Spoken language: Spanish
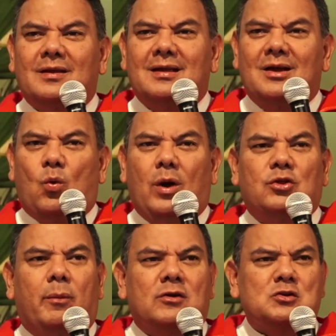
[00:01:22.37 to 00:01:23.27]
Cuando
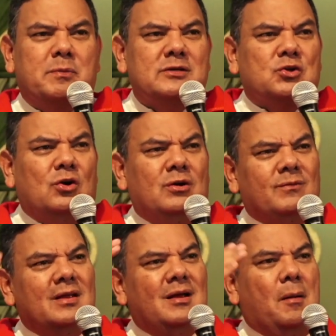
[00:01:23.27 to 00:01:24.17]
menos pensó,
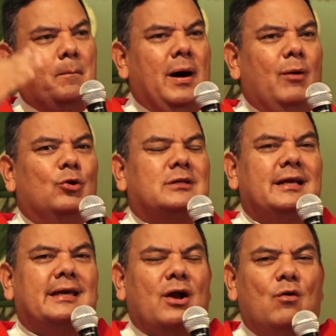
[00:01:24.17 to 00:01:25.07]
Pablo tiene
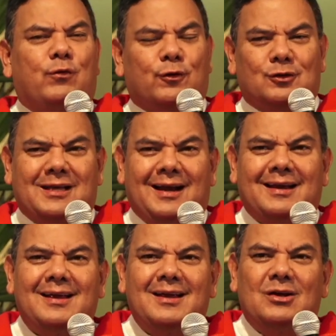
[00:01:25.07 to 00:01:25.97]
que confrontar
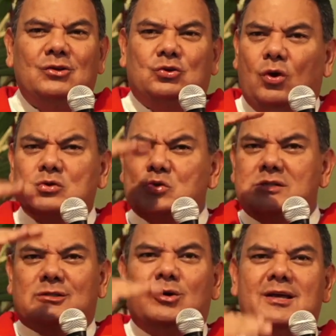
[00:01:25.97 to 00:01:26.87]
todo su
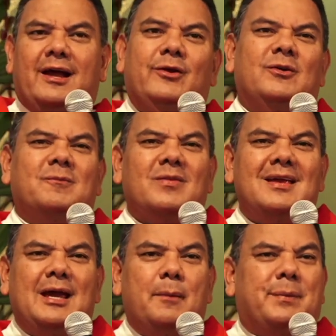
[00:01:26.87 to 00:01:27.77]
historial, ¿no?
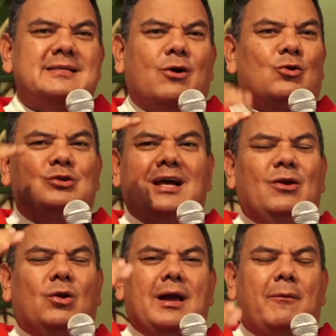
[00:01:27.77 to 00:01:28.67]
Empieza a contar lo
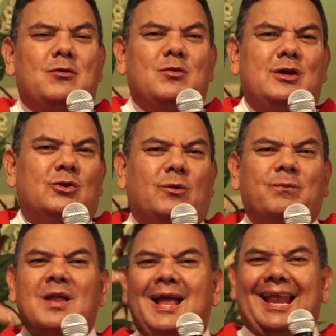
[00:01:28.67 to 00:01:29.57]
que ha vivido,
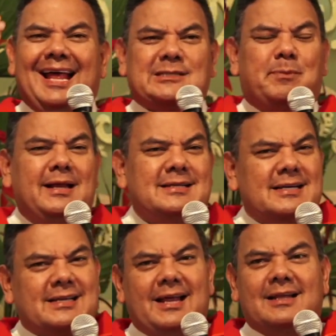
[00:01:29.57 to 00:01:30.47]
las palizas que
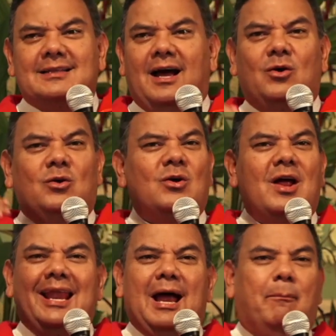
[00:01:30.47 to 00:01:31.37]
le han dado,
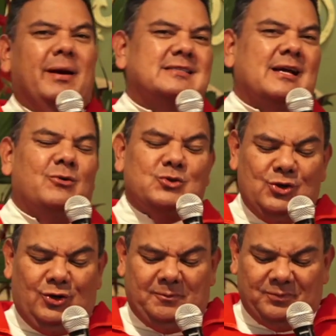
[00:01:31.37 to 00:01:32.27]
la
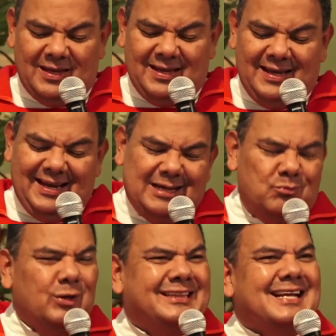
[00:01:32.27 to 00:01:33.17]
persecución. Es muy
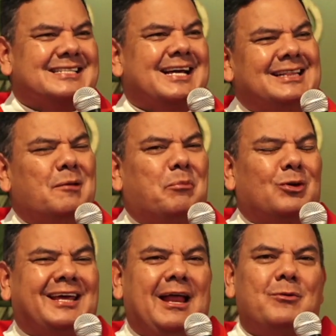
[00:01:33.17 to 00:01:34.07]
interesante porque
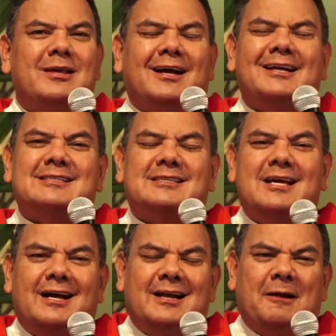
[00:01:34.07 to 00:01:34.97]
la vida
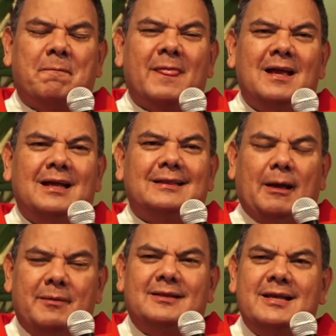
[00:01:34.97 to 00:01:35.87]
cristiana
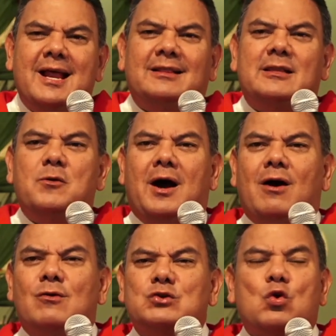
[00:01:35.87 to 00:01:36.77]
también tiene
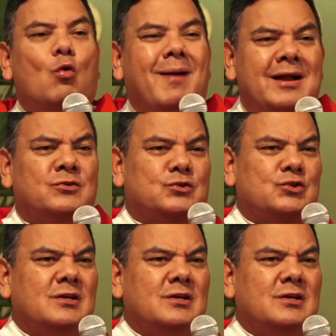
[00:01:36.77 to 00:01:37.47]
altibajos humanos.